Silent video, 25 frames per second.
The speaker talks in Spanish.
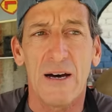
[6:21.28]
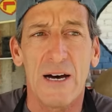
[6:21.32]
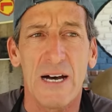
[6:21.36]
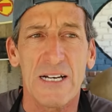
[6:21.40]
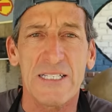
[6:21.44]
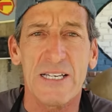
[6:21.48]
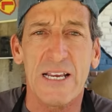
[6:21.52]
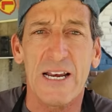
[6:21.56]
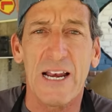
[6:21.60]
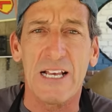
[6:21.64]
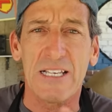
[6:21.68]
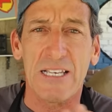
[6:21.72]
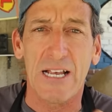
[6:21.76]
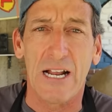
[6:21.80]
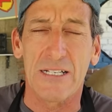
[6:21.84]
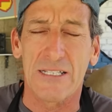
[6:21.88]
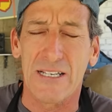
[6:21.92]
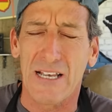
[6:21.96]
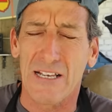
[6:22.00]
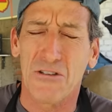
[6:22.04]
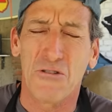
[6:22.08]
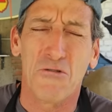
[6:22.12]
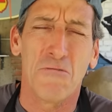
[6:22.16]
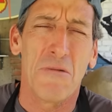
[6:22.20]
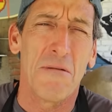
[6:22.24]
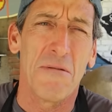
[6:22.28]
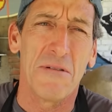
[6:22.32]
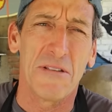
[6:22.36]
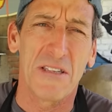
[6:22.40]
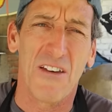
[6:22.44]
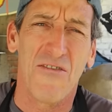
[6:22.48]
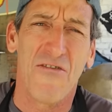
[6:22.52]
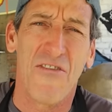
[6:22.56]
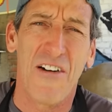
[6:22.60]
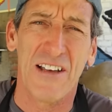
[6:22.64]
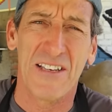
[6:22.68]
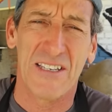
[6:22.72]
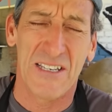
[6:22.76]
hacer la salsa.
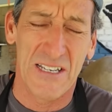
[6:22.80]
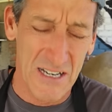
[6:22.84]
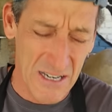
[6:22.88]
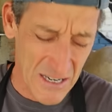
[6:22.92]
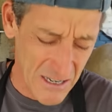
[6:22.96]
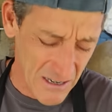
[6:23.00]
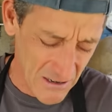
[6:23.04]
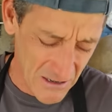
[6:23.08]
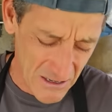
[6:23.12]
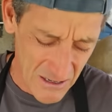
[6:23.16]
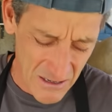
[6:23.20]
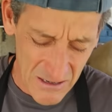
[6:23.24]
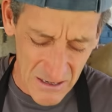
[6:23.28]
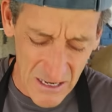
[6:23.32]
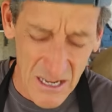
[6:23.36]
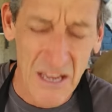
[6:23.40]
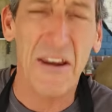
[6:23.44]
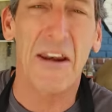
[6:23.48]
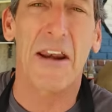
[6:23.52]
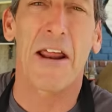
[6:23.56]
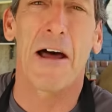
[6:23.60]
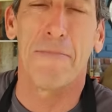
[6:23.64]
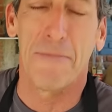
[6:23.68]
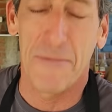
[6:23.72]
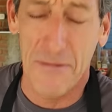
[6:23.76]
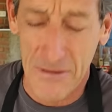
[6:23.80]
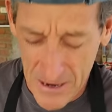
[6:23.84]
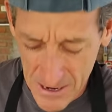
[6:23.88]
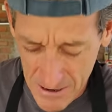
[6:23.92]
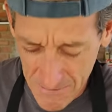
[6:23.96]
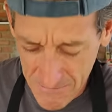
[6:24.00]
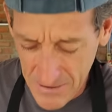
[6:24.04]
Sumamente fácil y rápida.